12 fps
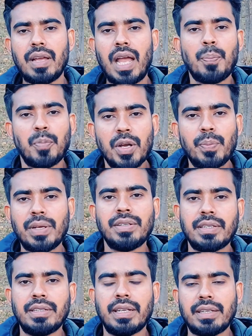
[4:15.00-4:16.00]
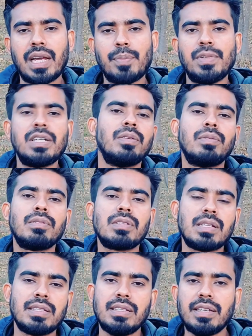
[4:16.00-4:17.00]
অ্যাপয়েন্টমেন্টের ডেটে আপনারা
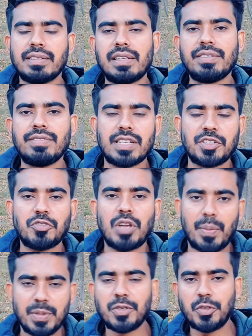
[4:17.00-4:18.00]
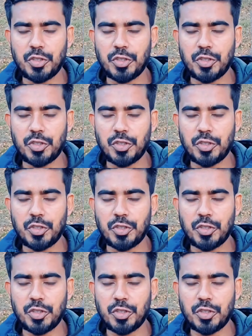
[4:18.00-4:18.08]
নুল্লস্তা দিয়ে ইতালির ভিসার জন্য আবেদন